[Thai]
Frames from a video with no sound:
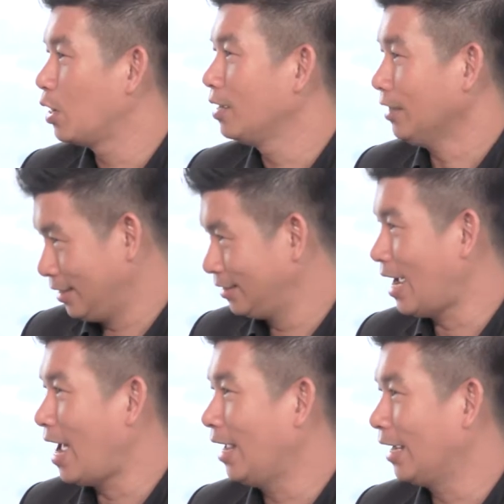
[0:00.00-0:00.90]
บบแปลด้วย
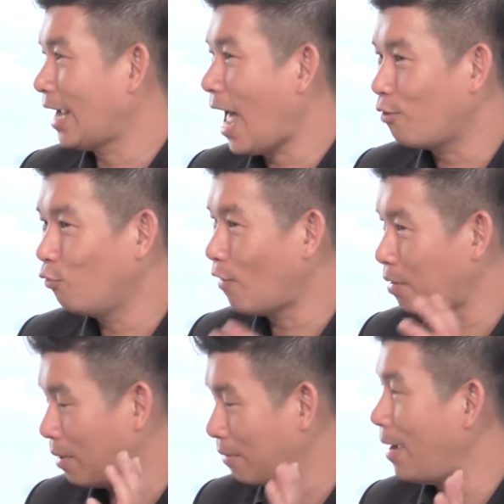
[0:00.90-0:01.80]
ใช่ค่าหูฟัง
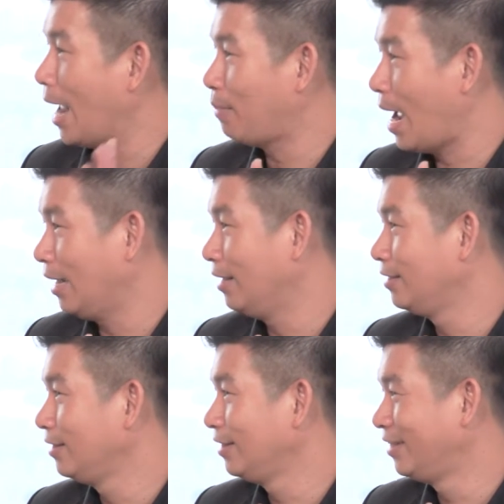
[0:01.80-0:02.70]
ประมาณ
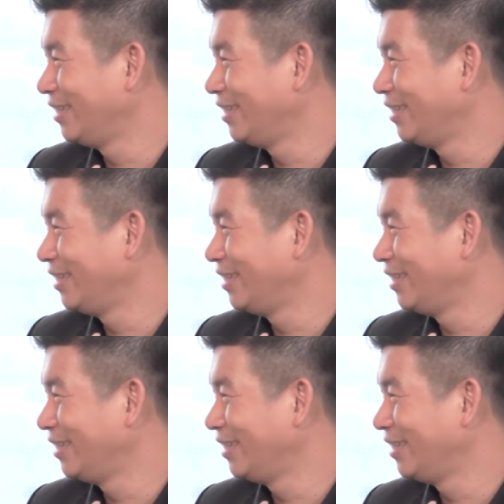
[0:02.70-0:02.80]
8,000 โอ้